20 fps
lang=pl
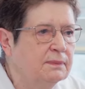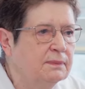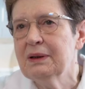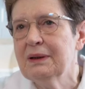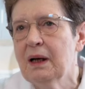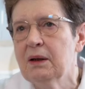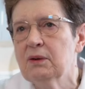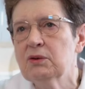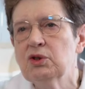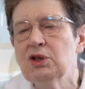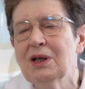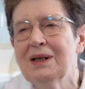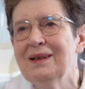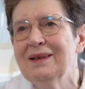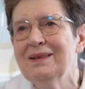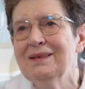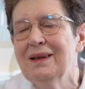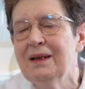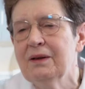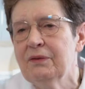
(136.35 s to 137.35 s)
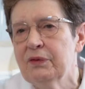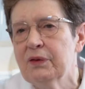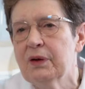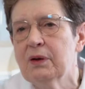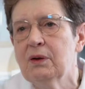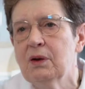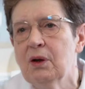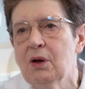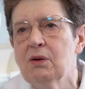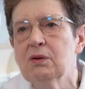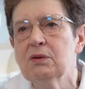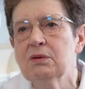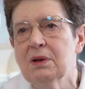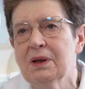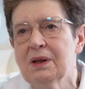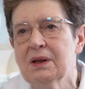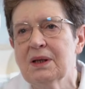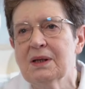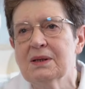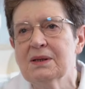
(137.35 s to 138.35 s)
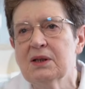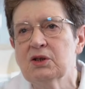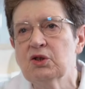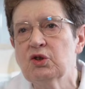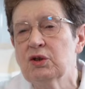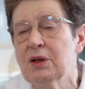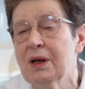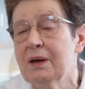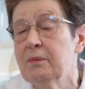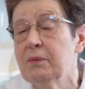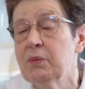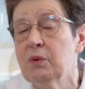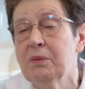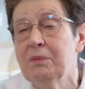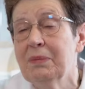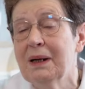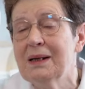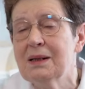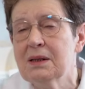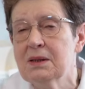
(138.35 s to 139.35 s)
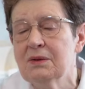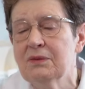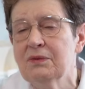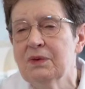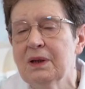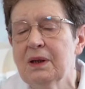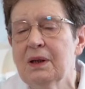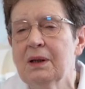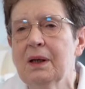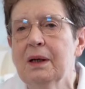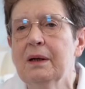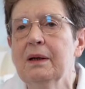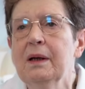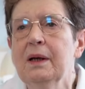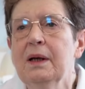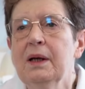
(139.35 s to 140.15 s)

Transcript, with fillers: Na oddziale nefrologii, jak ja zaczynam, było bardzo wiele